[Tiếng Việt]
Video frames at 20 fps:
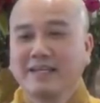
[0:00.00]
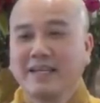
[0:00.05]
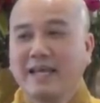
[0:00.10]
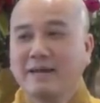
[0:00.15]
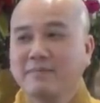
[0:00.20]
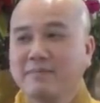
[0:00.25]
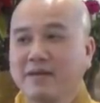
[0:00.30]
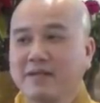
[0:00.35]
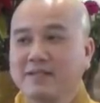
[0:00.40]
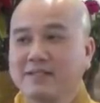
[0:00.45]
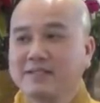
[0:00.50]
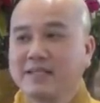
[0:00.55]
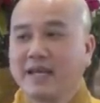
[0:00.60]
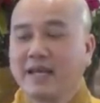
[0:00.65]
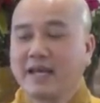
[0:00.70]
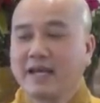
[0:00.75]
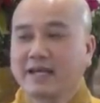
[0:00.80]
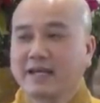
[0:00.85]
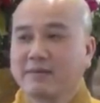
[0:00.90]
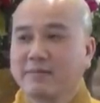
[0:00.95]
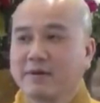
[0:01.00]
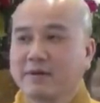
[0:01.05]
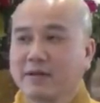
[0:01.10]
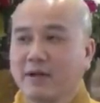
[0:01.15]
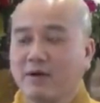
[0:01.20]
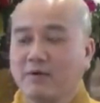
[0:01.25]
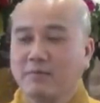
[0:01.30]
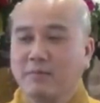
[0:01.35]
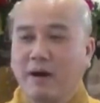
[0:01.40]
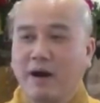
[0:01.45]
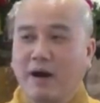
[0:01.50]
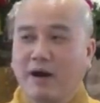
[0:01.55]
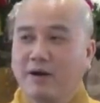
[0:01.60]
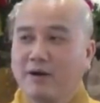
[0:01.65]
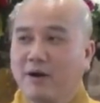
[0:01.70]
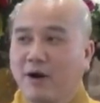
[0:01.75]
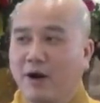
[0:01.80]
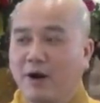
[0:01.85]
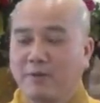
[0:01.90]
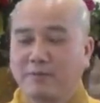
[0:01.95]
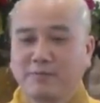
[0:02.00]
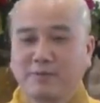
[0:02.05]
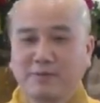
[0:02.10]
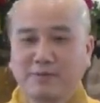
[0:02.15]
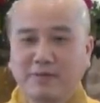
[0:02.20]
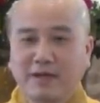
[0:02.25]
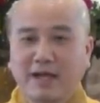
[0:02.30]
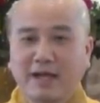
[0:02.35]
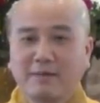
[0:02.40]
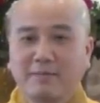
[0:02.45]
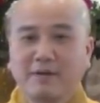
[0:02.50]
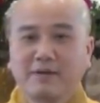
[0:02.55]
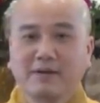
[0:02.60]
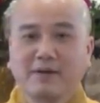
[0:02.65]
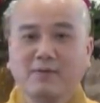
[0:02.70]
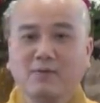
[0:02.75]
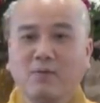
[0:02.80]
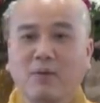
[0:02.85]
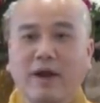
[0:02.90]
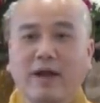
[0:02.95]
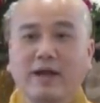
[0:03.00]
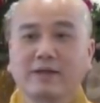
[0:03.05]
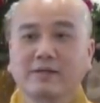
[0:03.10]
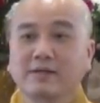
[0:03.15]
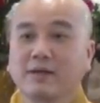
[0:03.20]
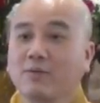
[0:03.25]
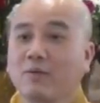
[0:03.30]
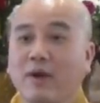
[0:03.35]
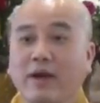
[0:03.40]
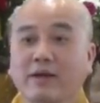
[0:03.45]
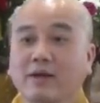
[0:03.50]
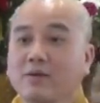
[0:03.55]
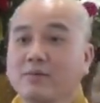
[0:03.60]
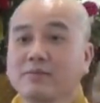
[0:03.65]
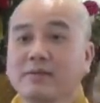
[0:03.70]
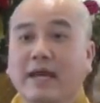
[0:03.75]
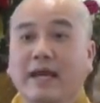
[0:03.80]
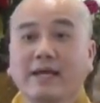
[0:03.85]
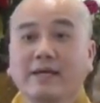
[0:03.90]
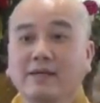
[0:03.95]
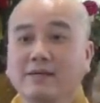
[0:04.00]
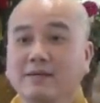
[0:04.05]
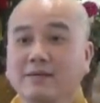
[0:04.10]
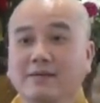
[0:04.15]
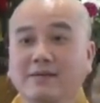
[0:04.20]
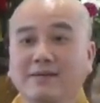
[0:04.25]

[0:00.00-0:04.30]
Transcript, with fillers: đem lên xe cái bắt đầu mở hộp đồ ra bắt đầu quẹt sao quẹt nó không chạy